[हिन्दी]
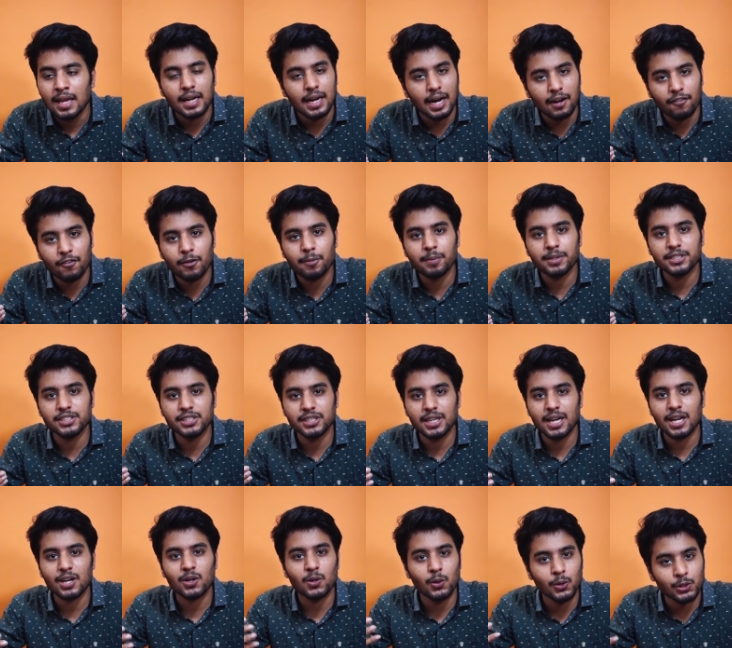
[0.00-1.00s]
काफ़ी बच्चे
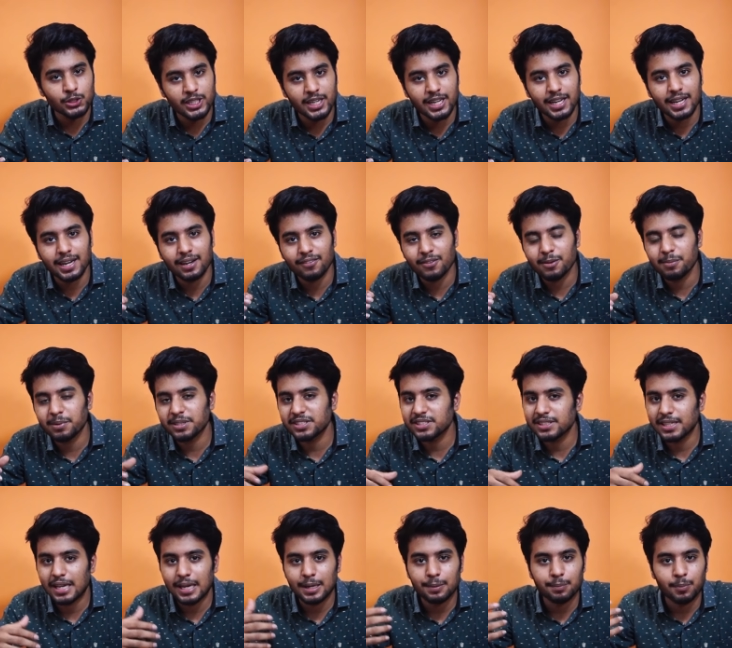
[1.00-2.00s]
यार खुश हैं काफ़ी
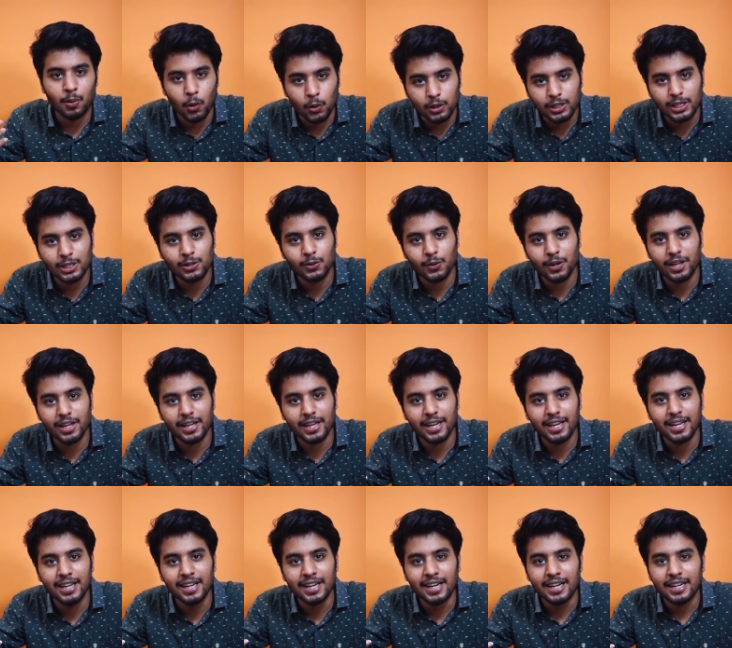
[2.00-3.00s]
बच्चे यार बहुत ही दुखी
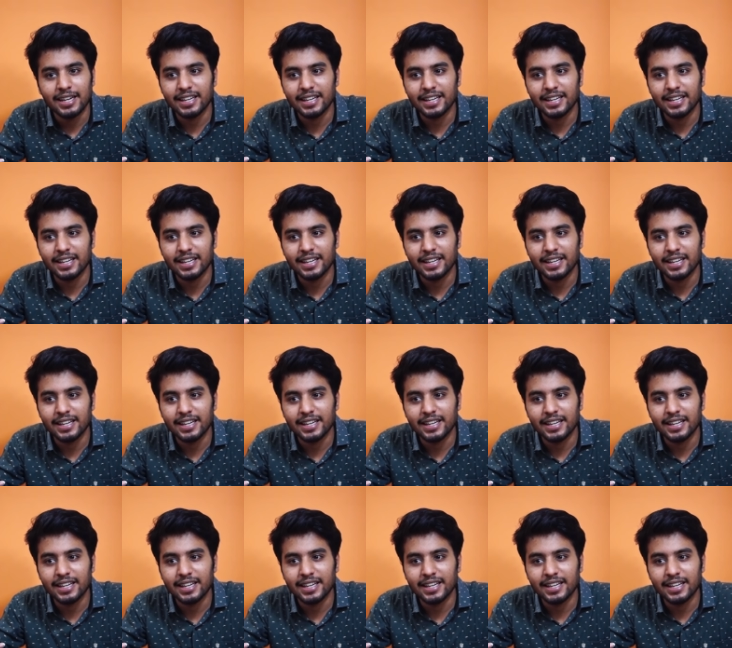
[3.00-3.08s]
हैं